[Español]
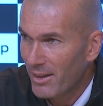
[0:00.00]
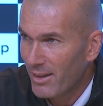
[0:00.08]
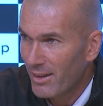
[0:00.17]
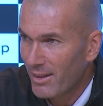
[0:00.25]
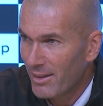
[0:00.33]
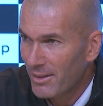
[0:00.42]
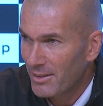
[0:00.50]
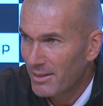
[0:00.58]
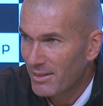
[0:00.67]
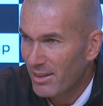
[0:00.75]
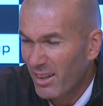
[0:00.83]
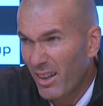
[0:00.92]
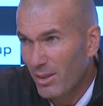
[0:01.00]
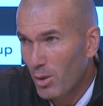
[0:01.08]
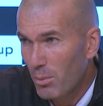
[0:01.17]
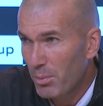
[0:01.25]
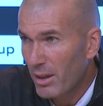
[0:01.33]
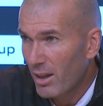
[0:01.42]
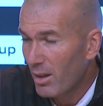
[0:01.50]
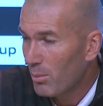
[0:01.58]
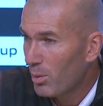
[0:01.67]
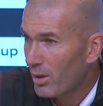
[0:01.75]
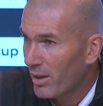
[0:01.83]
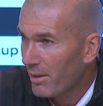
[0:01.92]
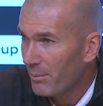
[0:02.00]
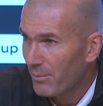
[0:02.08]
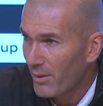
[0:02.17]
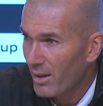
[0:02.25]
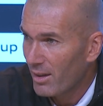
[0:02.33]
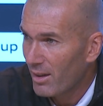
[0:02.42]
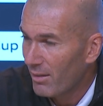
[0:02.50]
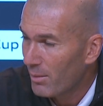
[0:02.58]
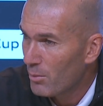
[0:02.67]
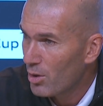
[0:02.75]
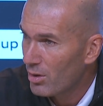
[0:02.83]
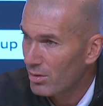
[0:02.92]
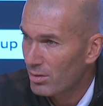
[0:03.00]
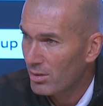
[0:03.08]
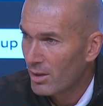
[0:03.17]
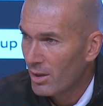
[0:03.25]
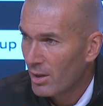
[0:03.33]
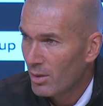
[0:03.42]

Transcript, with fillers: Eh, sé que es complicado porque acabamos